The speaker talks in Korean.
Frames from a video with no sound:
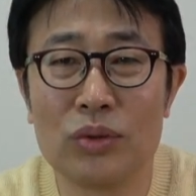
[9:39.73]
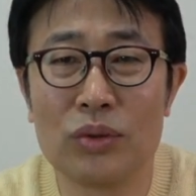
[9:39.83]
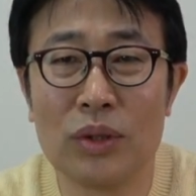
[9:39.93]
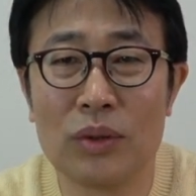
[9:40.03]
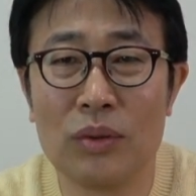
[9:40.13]

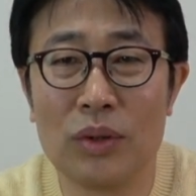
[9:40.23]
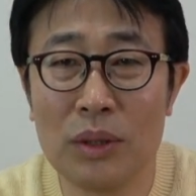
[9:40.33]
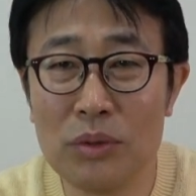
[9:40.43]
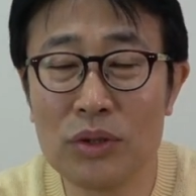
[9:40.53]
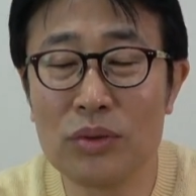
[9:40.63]
수도 있고
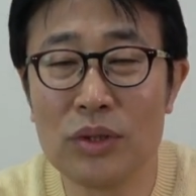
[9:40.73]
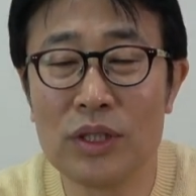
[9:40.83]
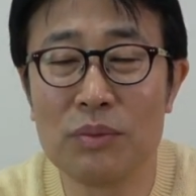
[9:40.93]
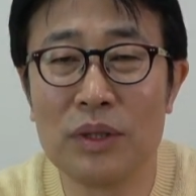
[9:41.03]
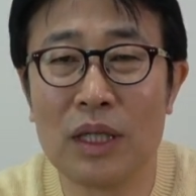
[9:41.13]
힘들 수도
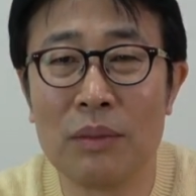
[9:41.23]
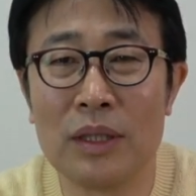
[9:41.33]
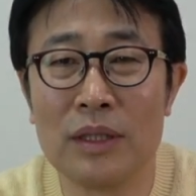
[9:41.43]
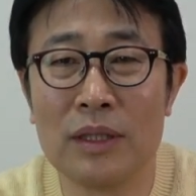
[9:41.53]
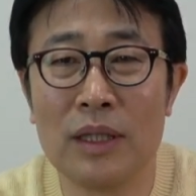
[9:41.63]

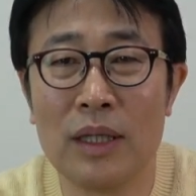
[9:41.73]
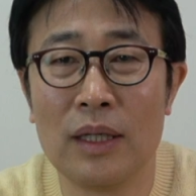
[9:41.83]
있습니다만은